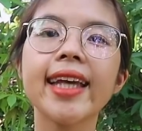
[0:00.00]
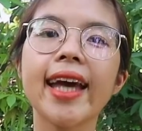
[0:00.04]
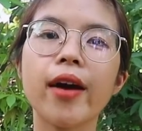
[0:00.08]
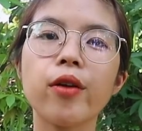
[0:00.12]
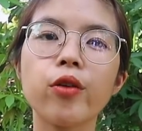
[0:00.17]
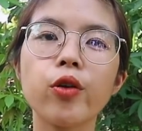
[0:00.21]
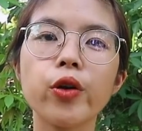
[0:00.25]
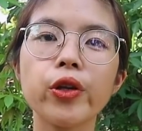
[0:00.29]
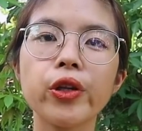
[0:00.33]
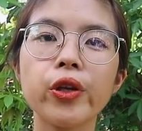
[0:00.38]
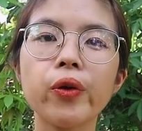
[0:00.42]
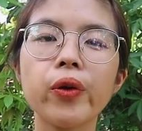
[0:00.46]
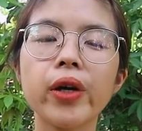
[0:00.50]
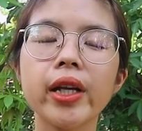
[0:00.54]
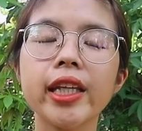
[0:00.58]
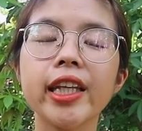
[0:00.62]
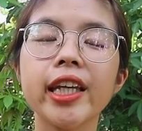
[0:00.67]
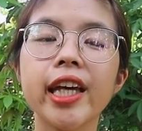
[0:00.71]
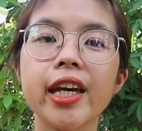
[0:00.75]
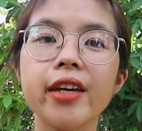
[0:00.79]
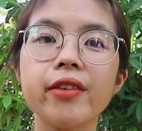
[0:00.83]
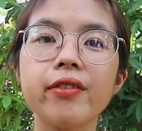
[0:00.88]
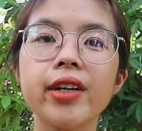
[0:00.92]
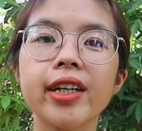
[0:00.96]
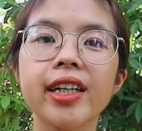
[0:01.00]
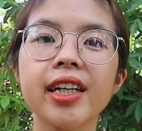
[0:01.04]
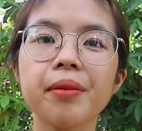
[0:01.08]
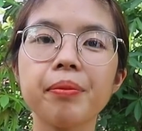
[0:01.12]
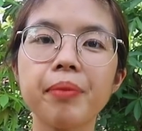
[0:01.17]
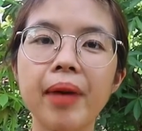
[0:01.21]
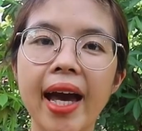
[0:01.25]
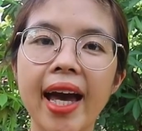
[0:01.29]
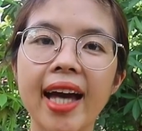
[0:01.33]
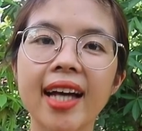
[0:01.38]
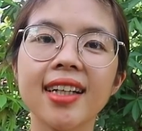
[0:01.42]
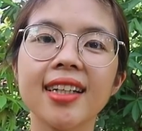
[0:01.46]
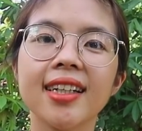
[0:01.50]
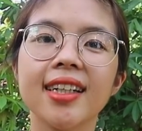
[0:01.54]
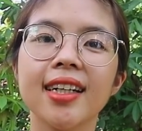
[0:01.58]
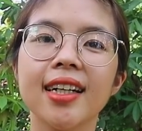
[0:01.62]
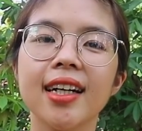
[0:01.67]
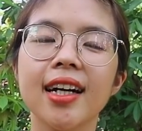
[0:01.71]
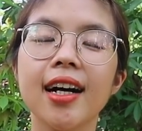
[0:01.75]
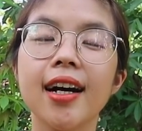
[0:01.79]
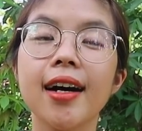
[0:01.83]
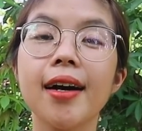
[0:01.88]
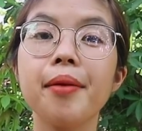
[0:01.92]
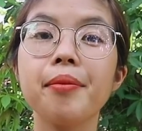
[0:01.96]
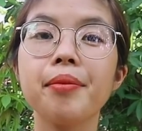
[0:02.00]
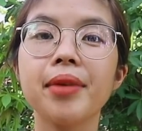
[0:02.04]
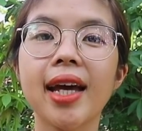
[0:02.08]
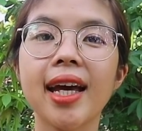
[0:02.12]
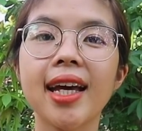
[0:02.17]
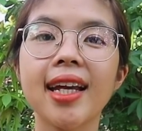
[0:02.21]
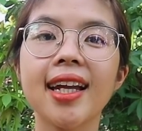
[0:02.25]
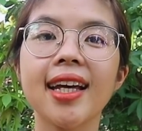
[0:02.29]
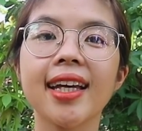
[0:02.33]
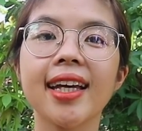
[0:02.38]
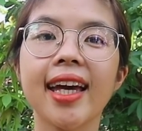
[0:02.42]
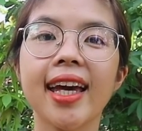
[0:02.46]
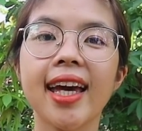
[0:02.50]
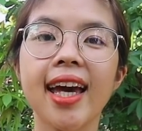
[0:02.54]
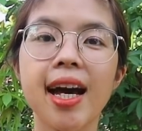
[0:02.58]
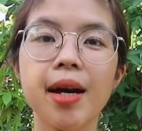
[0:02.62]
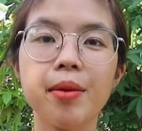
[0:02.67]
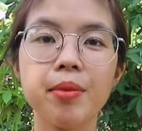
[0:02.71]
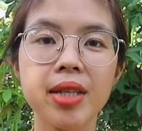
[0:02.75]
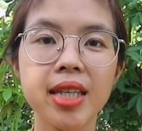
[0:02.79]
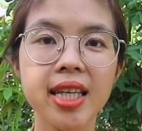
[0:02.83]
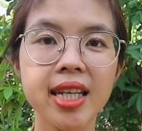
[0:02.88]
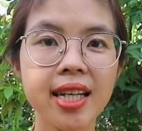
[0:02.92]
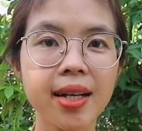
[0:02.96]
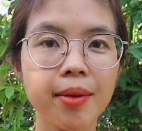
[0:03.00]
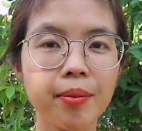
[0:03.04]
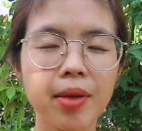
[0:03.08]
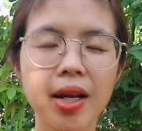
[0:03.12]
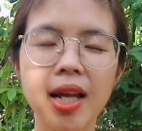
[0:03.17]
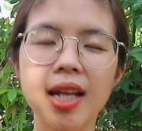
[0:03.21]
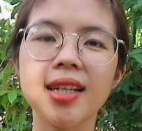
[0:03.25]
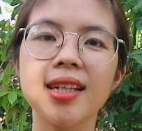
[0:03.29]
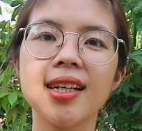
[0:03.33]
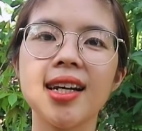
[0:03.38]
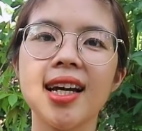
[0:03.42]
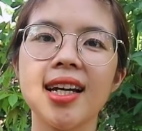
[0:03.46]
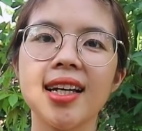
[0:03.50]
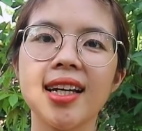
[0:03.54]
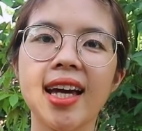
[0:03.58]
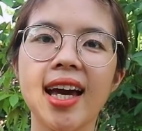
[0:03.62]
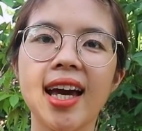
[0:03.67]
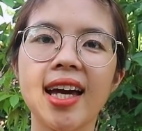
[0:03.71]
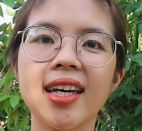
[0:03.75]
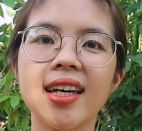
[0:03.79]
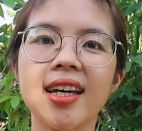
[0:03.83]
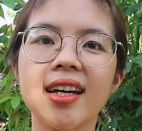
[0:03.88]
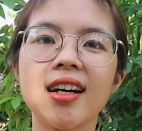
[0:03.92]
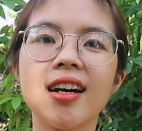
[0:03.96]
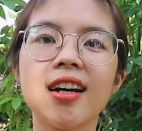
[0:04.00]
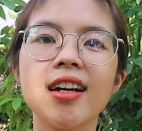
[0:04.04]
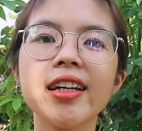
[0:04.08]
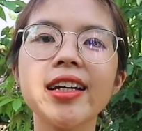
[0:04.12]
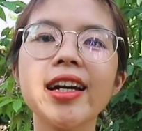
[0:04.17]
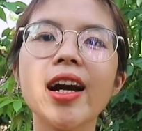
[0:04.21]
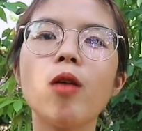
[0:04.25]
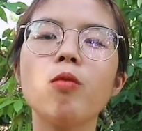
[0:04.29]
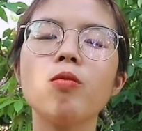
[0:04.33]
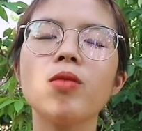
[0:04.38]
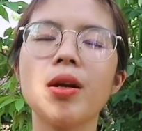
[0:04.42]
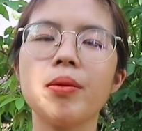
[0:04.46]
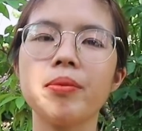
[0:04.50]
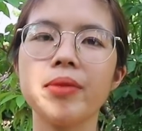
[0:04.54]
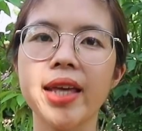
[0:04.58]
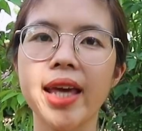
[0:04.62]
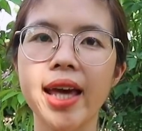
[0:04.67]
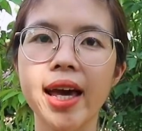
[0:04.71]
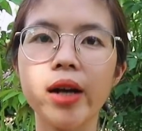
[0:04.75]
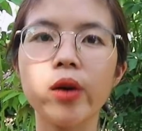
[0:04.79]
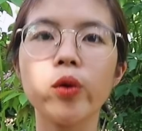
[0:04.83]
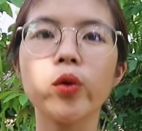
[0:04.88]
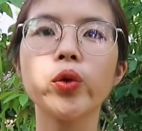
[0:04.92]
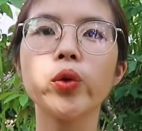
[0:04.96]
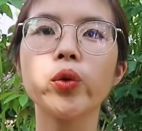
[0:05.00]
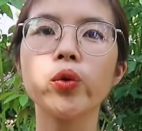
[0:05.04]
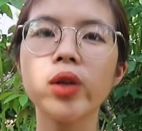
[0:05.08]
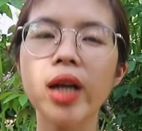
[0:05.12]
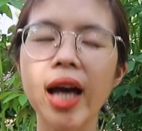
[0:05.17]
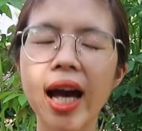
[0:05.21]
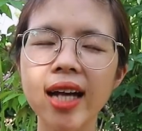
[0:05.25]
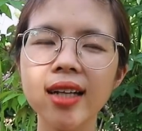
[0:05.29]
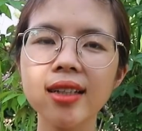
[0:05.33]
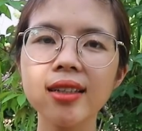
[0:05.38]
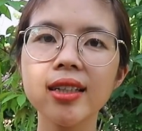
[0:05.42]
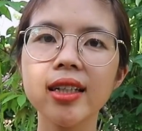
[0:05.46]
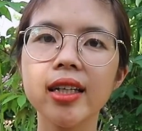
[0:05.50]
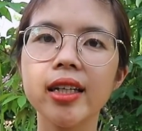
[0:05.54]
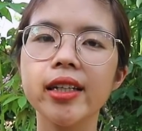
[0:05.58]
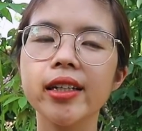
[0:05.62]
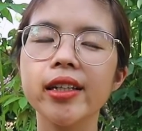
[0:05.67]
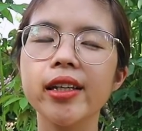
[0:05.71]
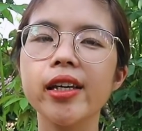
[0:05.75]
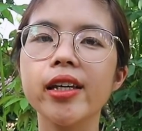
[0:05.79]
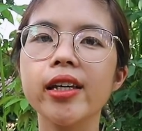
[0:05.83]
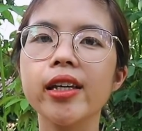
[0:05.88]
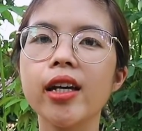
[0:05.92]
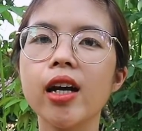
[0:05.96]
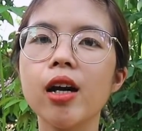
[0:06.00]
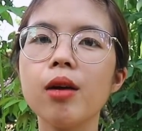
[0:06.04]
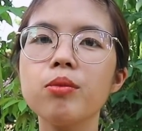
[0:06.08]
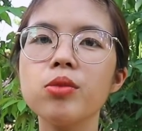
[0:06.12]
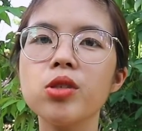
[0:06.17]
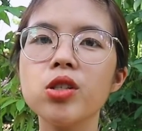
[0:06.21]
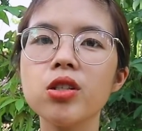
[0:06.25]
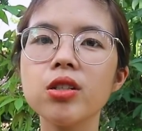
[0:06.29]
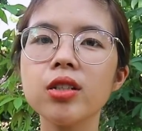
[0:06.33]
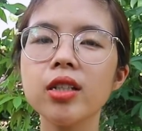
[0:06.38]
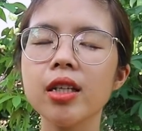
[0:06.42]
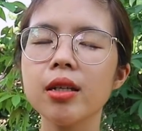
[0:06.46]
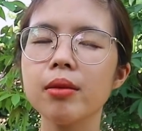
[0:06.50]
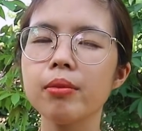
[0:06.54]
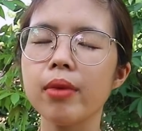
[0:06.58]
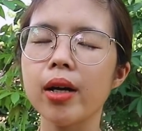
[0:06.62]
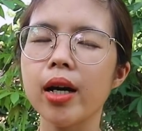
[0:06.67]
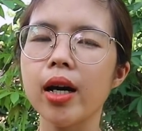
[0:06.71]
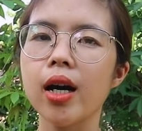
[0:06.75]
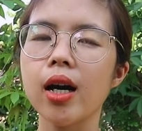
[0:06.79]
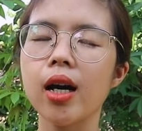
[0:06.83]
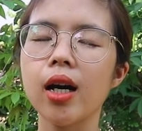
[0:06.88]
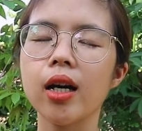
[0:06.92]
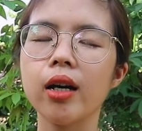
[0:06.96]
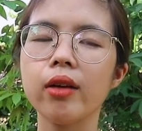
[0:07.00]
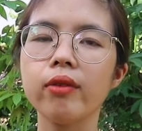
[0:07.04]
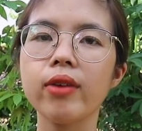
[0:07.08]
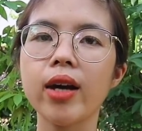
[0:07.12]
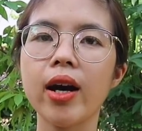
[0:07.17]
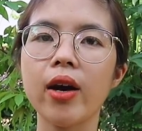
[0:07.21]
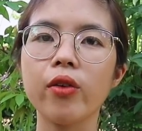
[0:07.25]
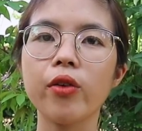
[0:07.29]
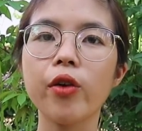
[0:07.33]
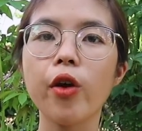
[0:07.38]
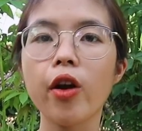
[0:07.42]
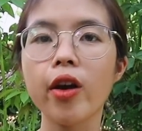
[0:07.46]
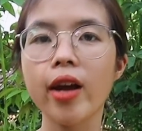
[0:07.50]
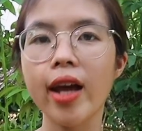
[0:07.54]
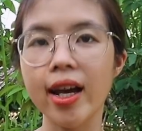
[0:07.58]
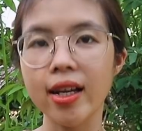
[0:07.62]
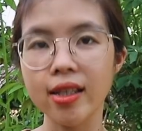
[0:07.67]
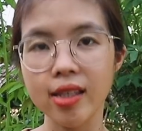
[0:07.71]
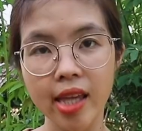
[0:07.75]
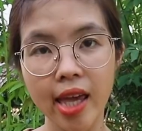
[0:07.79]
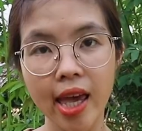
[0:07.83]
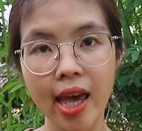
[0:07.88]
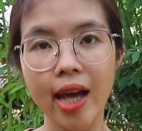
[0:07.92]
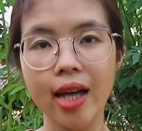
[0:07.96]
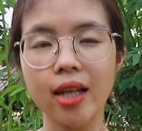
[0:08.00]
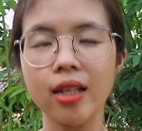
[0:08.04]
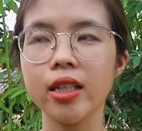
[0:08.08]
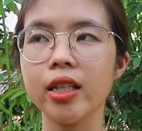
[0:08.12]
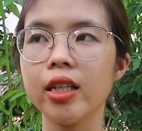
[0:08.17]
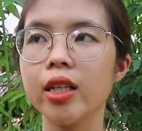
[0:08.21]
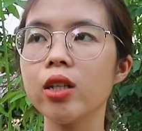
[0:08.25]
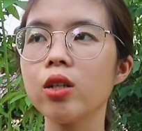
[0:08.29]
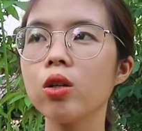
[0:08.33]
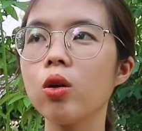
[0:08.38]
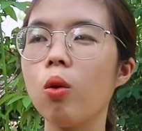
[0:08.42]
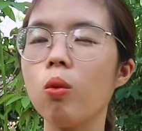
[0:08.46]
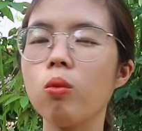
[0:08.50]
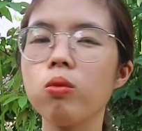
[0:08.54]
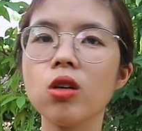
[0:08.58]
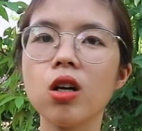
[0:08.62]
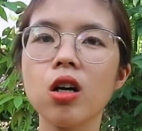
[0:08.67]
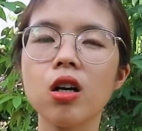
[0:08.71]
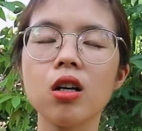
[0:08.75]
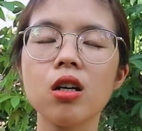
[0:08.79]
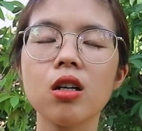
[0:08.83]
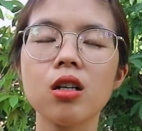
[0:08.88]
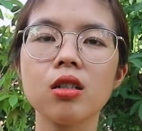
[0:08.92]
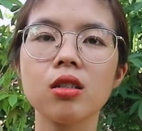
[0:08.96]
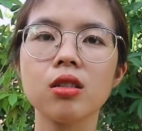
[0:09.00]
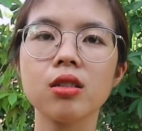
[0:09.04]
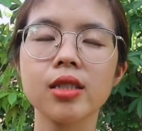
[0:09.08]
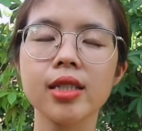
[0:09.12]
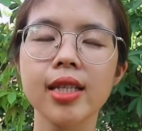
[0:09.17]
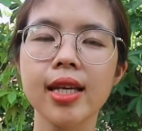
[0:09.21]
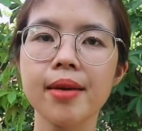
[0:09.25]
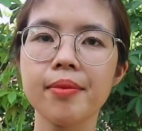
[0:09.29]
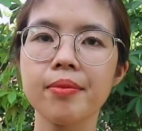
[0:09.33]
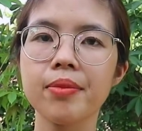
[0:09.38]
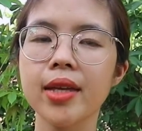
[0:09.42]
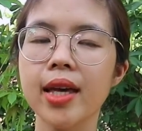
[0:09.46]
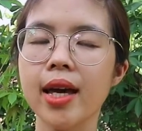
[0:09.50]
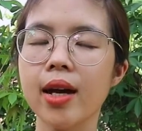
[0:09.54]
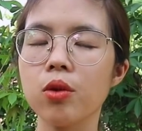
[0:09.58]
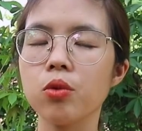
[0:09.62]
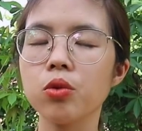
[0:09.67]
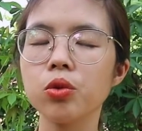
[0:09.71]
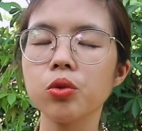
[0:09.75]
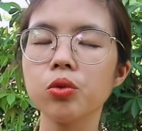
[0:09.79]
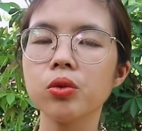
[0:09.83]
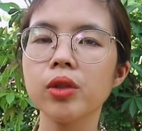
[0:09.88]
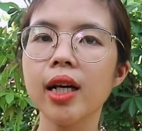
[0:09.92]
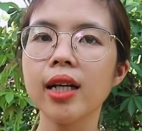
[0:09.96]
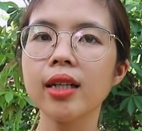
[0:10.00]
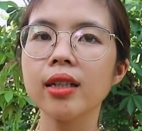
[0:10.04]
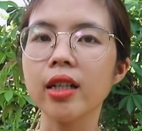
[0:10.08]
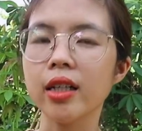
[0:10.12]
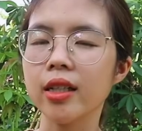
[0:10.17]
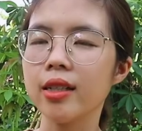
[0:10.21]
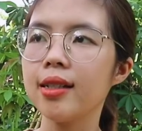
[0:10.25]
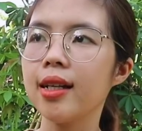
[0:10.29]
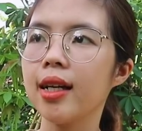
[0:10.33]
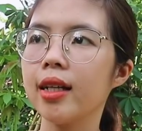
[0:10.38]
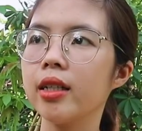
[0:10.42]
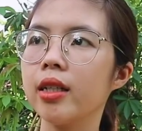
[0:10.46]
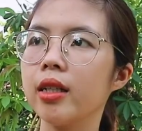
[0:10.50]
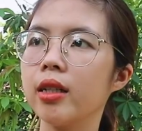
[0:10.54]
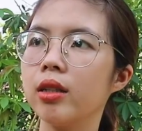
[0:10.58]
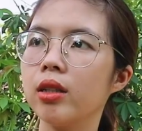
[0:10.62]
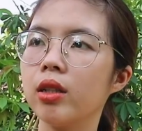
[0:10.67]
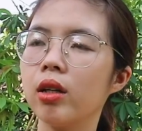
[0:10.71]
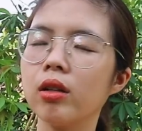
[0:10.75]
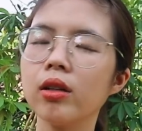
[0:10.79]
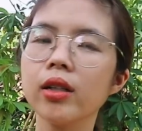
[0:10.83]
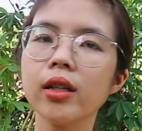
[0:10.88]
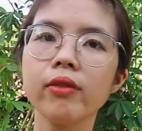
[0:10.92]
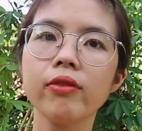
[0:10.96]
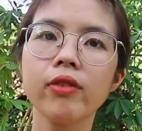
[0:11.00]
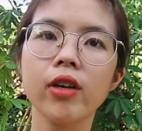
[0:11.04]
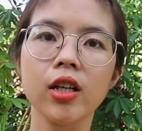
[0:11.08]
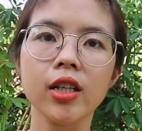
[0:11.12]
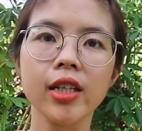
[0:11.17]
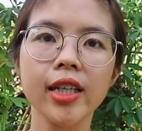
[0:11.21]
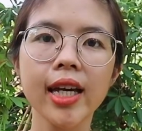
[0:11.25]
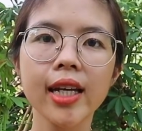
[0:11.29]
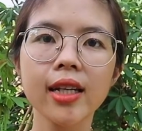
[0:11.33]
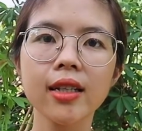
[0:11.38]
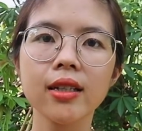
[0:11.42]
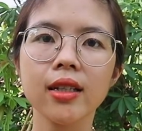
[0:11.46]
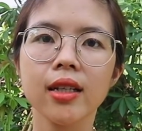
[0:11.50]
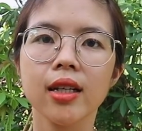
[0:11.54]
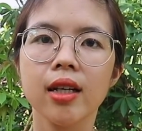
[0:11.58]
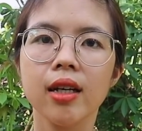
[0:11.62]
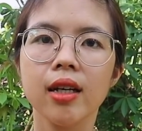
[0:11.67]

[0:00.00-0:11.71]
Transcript: chào cô chú anh chị và các bạn à, Hôm nay là ngày 29 âm lịch là ngày khởi công làm nhà của chú Thắng Thì hôm trước khi mà vào đo đạt nhà hiển cũng có xem nhà của chú Thắng kỹ là thì những cái phần dách,